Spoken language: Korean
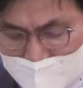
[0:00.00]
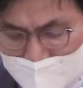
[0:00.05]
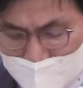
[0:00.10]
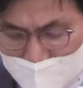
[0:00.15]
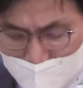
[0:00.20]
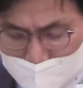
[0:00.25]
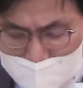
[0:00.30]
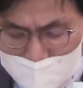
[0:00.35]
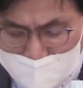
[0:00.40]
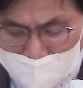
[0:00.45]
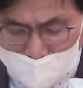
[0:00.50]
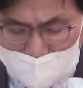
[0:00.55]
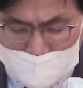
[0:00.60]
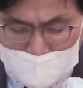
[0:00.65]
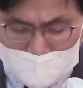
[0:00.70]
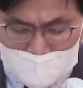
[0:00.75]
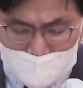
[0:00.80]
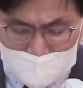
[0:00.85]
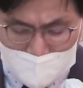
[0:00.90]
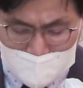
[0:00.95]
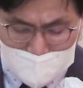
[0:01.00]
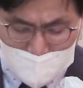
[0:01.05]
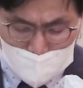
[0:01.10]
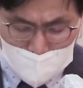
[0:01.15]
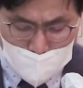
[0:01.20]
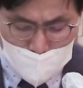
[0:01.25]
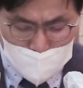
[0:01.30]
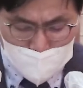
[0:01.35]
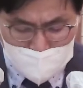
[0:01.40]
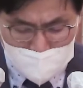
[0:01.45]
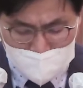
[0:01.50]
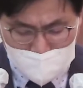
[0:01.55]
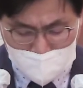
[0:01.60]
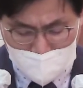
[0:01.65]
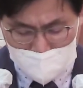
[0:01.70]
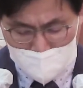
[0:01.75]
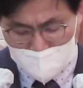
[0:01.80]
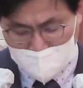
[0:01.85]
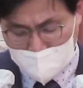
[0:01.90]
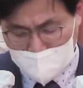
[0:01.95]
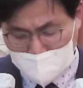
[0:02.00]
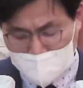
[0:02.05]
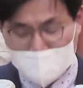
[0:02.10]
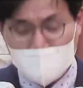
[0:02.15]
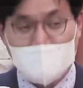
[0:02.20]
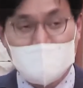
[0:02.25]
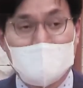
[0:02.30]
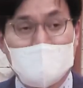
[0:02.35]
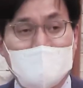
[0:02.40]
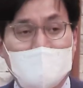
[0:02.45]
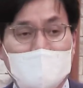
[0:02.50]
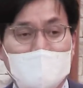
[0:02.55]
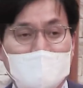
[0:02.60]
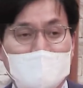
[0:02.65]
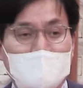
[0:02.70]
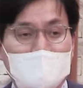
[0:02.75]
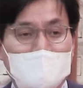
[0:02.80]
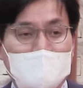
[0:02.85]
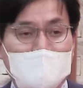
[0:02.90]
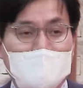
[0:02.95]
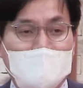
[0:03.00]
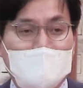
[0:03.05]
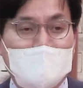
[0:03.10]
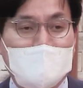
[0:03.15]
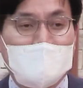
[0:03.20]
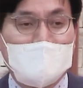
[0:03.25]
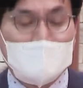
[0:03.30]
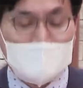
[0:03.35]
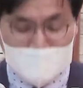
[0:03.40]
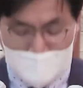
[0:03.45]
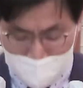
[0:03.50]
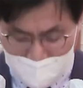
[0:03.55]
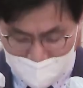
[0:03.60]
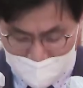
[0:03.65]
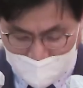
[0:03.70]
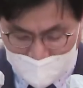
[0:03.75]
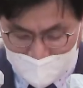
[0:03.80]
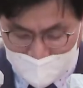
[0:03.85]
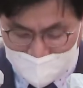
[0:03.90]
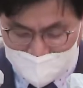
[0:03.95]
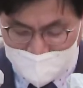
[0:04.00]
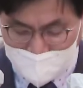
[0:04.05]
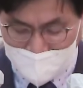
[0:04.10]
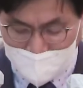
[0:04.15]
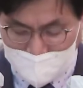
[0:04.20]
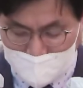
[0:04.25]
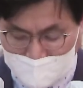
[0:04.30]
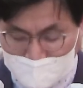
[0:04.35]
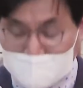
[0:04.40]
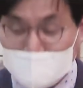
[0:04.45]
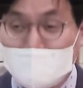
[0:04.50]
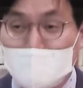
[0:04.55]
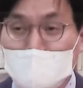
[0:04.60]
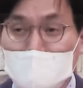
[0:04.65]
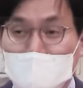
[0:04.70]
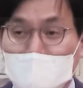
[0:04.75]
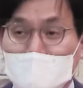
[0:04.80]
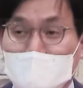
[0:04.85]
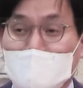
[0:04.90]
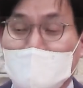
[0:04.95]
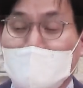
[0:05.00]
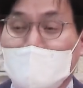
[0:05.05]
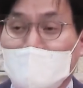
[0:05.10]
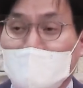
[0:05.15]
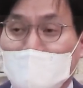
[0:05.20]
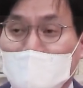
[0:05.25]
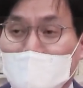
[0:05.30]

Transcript: 어느 전기 작가가 소문을 들어 쓴 것이 아니라 그의 아들의 증언이기에